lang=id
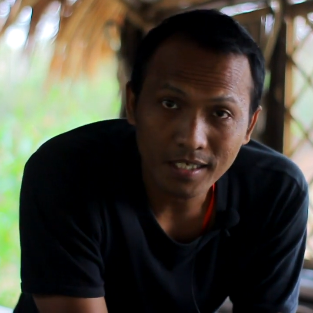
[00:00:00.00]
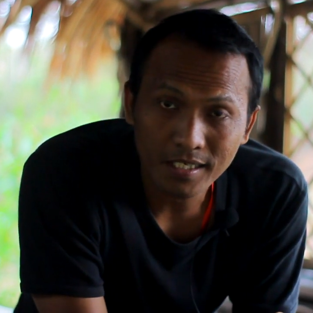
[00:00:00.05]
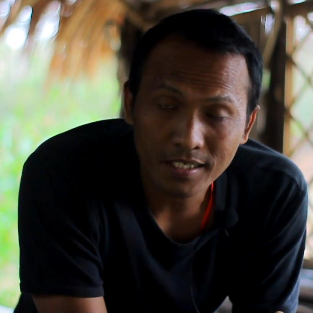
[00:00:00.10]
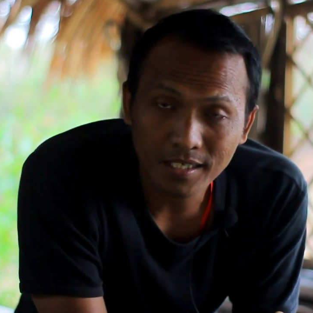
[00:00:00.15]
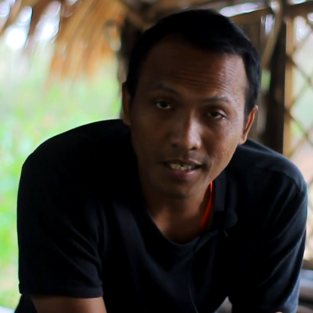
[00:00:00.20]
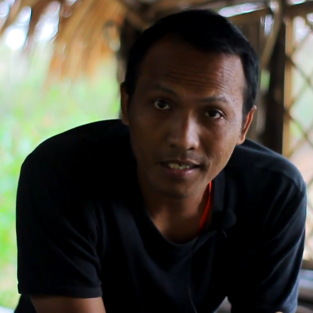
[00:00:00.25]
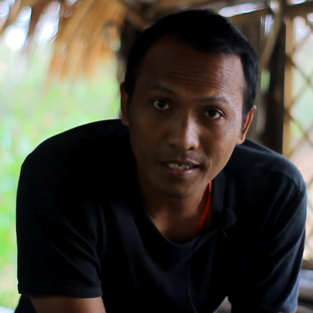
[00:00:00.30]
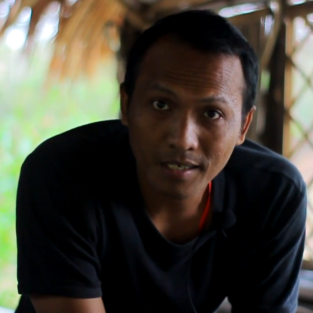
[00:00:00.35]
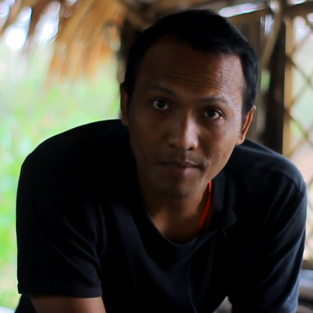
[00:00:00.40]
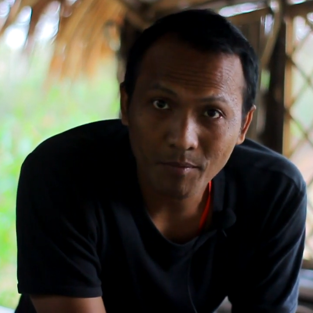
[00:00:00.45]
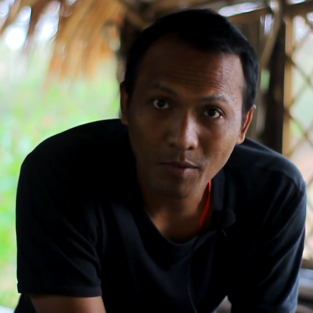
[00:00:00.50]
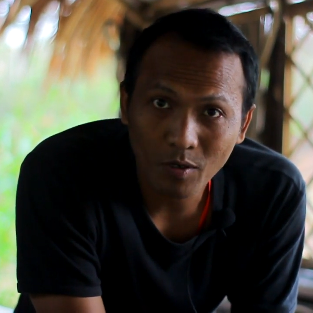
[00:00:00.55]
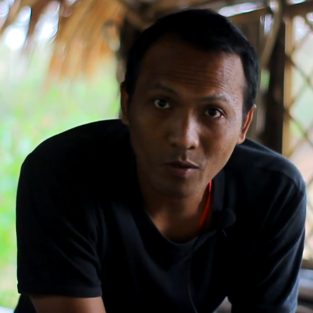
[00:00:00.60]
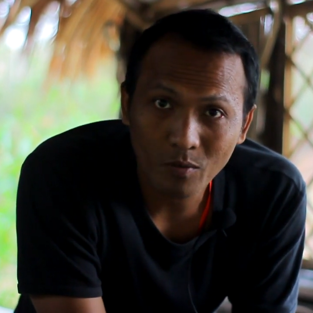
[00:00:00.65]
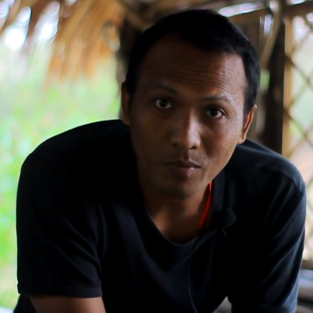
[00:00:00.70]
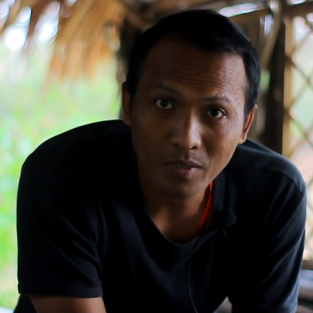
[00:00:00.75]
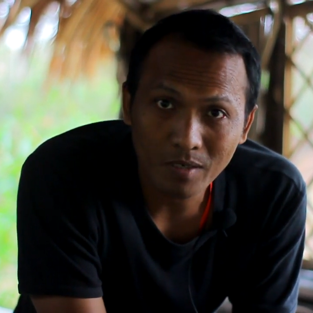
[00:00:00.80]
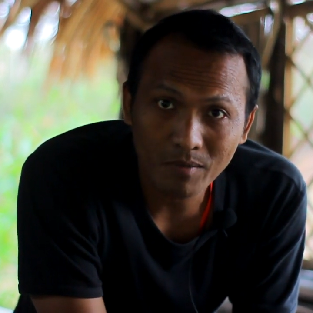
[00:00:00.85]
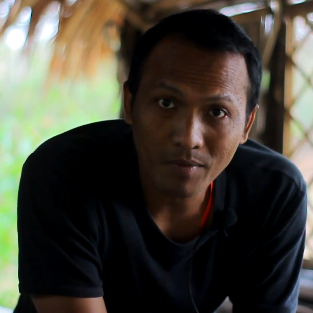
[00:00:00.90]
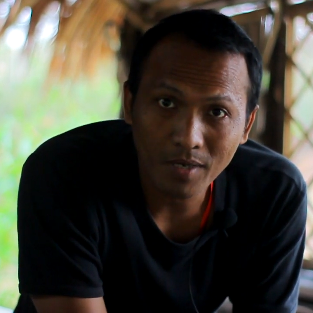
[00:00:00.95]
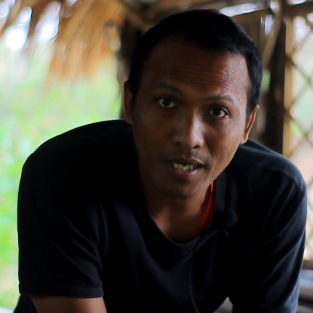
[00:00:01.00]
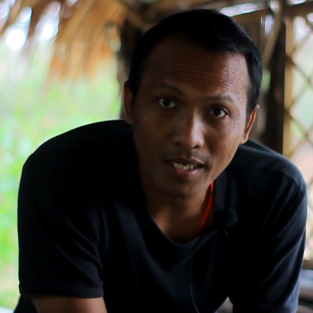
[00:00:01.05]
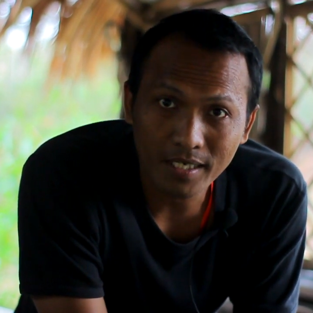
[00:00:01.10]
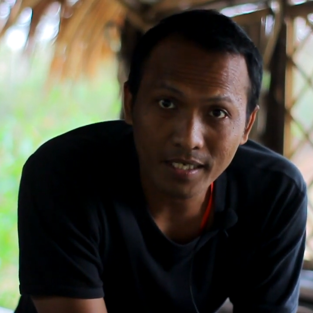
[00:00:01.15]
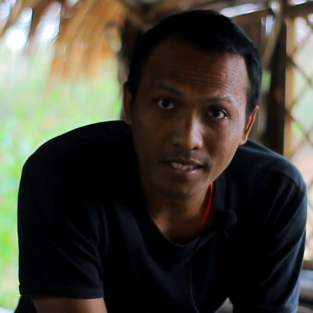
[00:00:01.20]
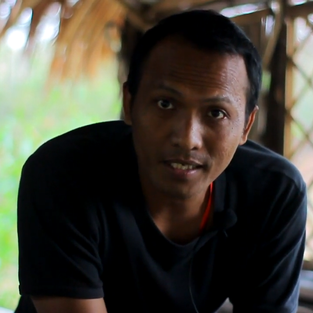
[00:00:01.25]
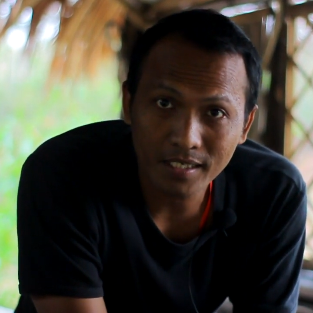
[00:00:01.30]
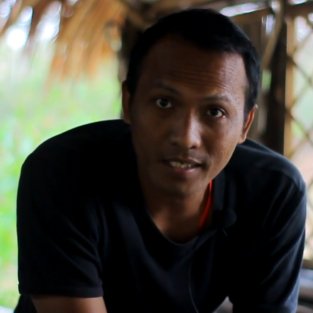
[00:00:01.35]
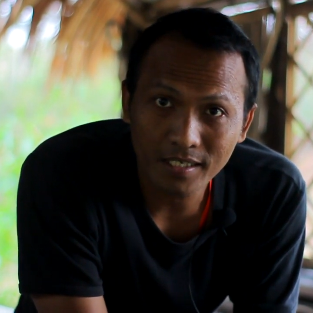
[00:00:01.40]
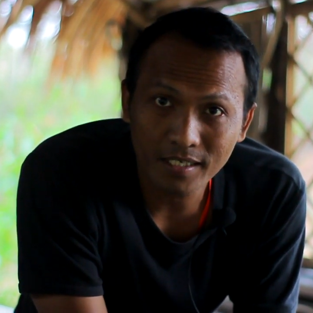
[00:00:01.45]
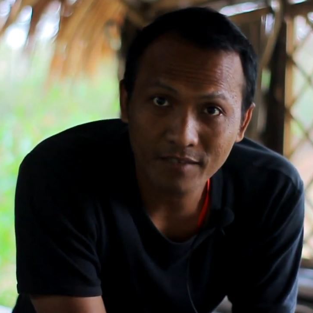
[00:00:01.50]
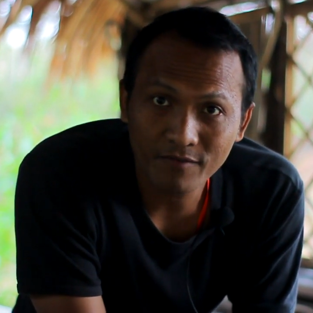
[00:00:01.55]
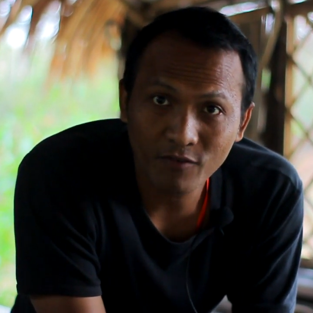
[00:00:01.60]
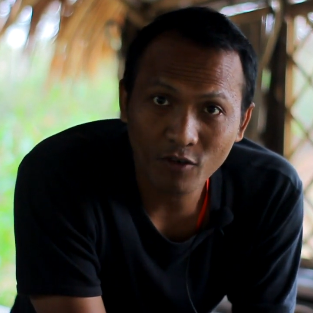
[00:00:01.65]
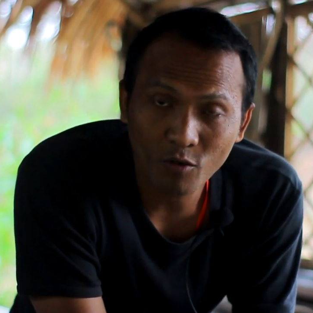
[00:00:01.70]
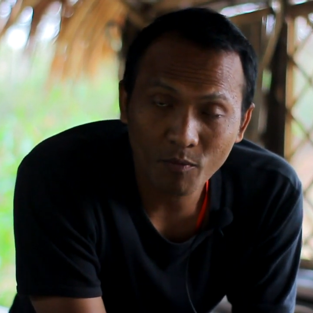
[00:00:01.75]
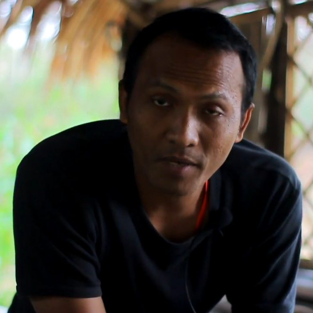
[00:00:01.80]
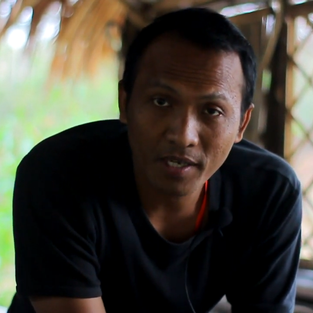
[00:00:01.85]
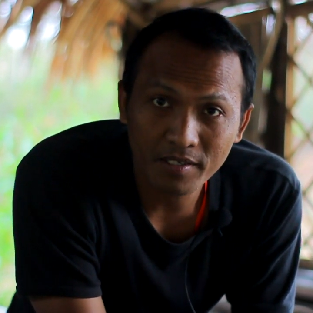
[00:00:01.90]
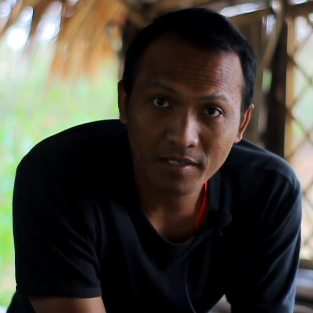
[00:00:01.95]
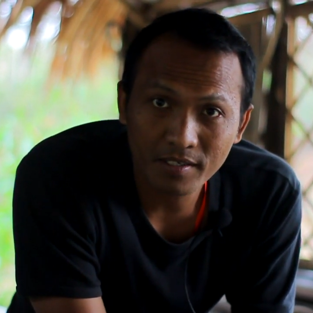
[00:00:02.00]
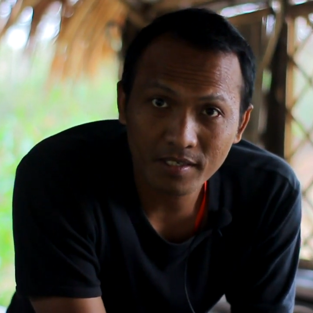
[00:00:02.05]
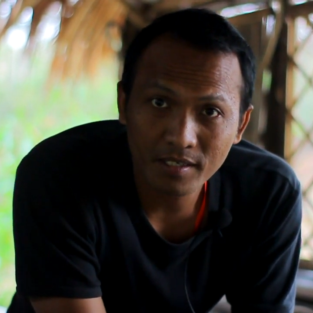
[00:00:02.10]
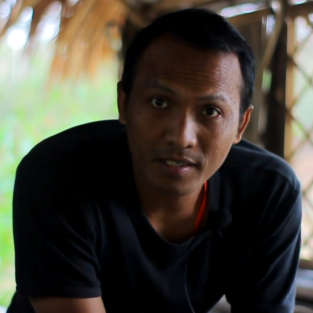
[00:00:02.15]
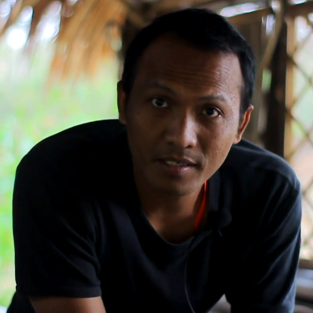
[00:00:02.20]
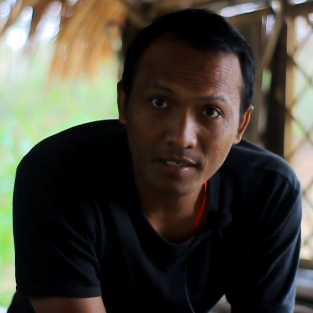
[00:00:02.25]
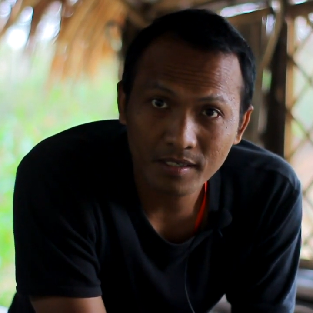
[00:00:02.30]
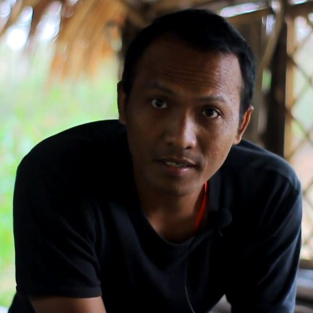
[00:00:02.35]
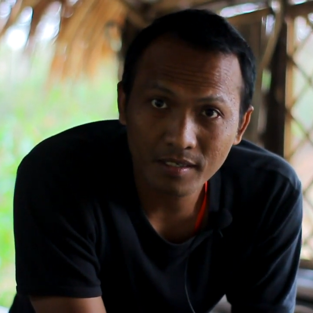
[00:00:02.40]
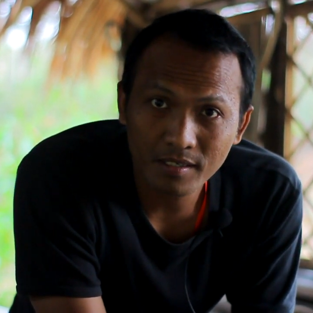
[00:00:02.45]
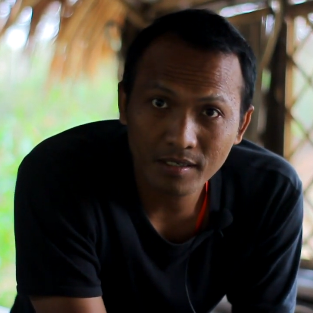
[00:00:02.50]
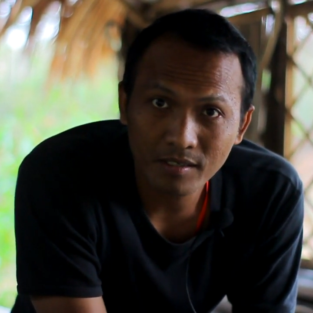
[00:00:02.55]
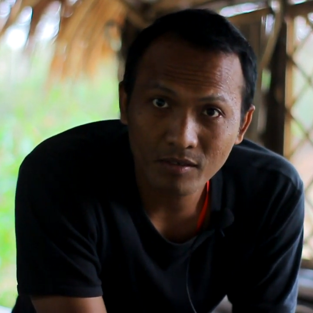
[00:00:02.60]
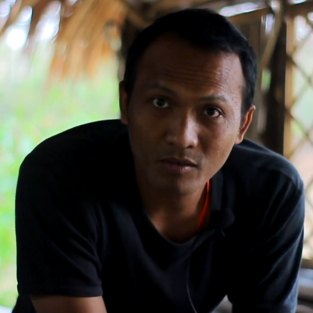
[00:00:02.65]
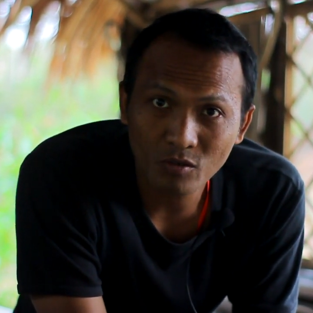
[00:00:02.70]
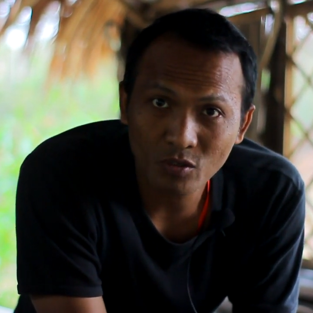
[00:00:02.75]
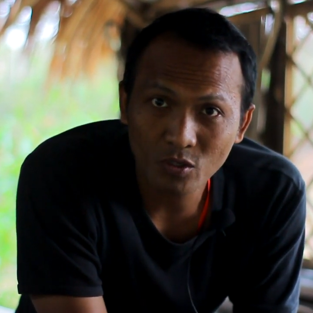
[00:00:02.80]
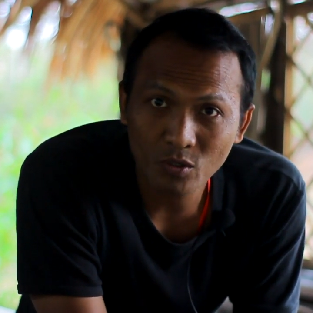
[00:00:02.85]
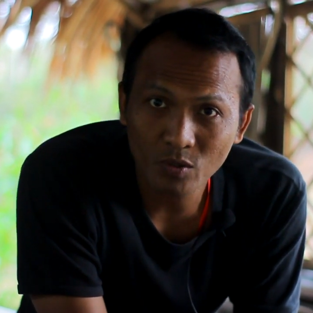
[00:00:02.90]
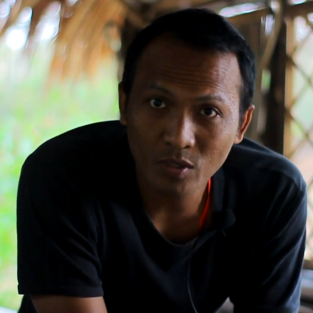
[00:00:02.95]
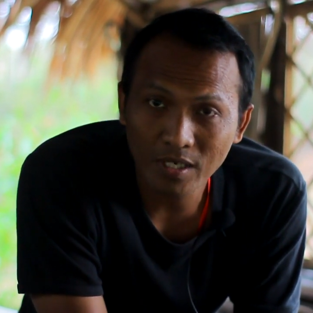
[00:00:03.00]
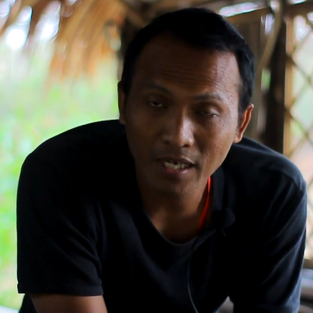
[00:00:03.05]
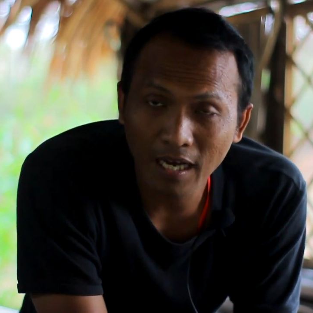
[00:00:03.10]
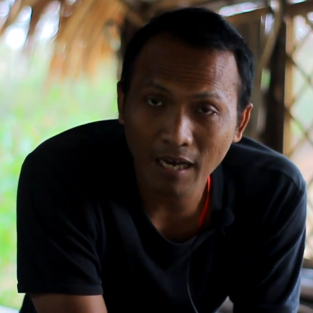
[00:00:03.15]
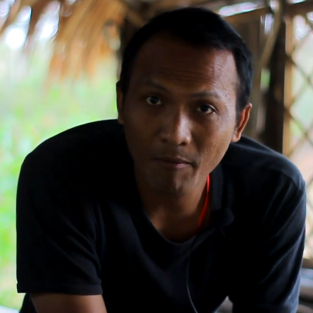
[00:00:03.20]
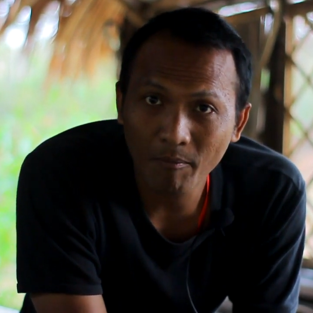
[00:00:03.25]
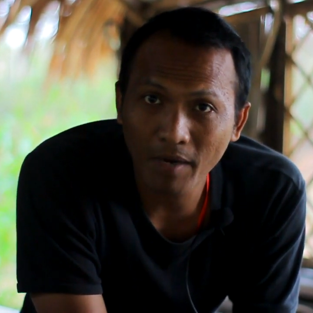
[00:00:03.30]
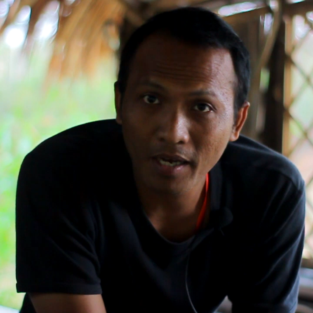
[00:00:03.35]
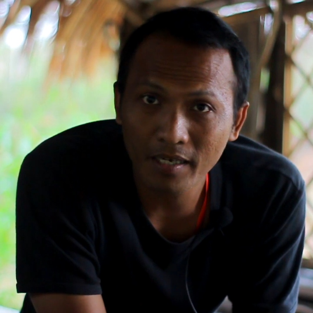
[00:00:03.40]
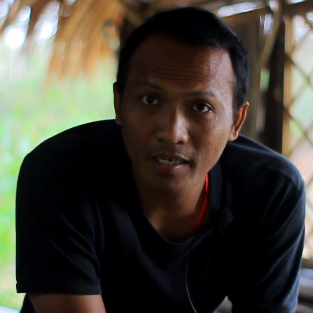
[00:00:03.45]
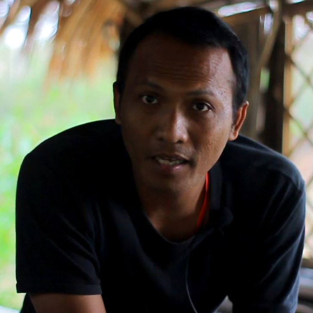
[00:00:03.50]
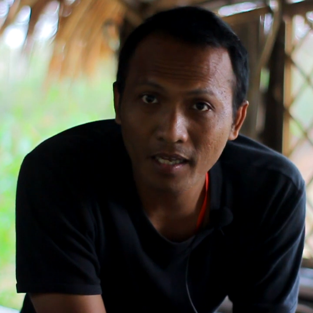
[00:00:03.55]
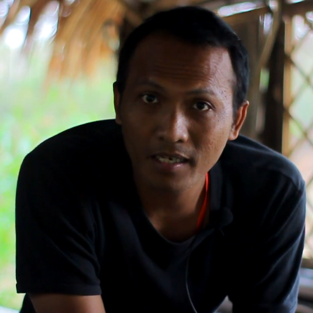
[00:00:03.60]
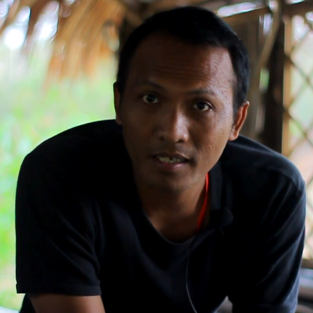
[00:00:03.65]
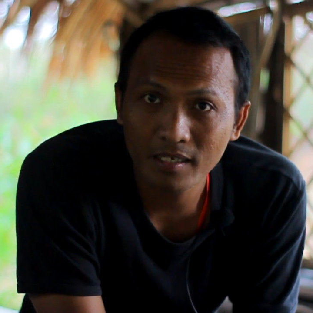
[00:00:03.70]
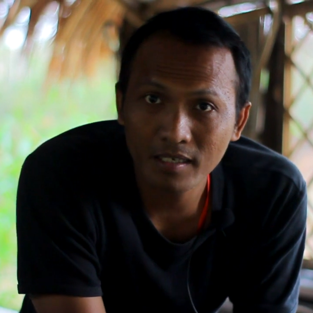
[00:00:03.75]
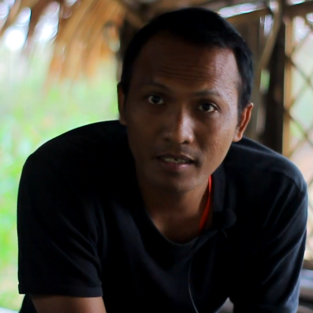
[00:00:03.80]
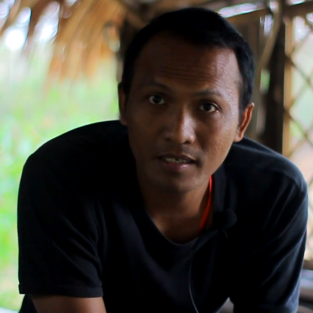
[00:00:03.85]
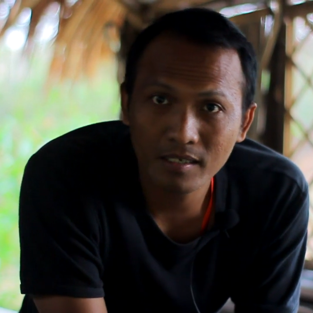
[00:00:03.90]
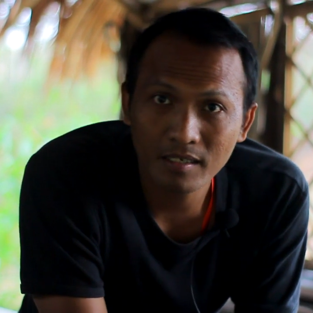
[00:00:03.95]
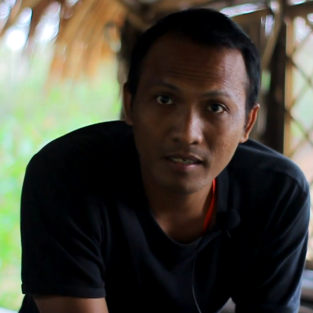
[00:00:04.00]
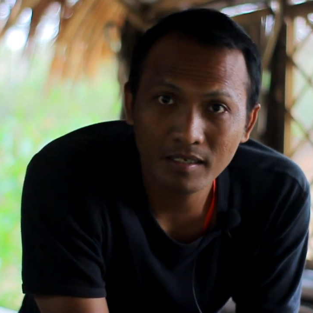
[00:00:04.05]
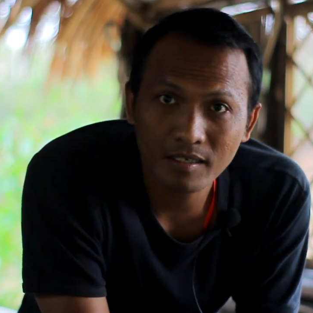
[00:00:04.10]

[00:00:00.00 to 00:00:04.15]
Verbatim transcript: ini saya mau berbagi informasi untuk keamanan